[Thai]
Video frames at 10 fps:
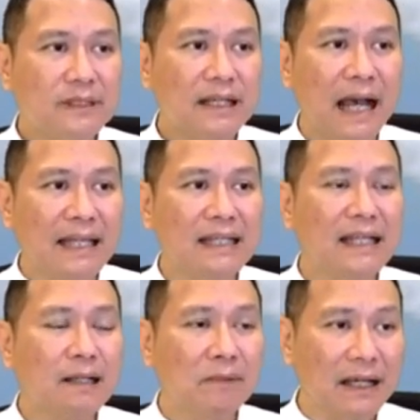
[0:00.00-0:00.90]
กายนี้
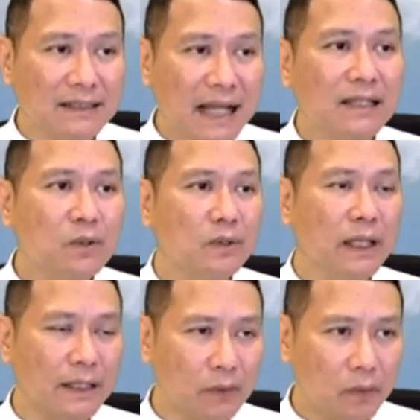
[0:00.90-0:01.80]
กำลังตั้งอยู่ใน
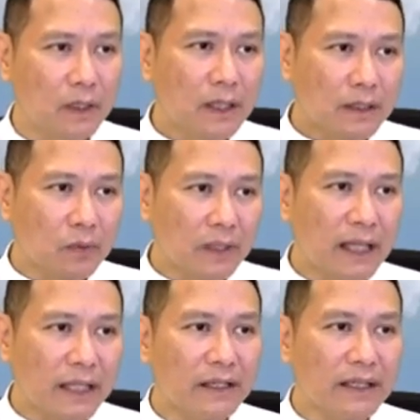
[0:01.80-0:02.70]
อยู่อยู่ใน
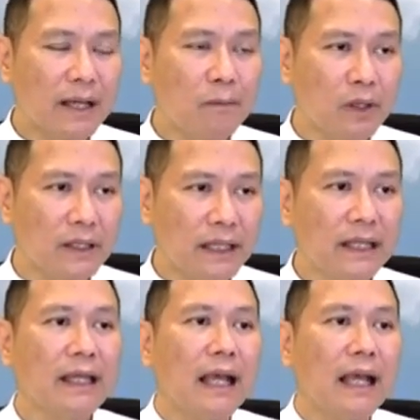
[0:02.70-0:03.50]
อิริยาบถนี้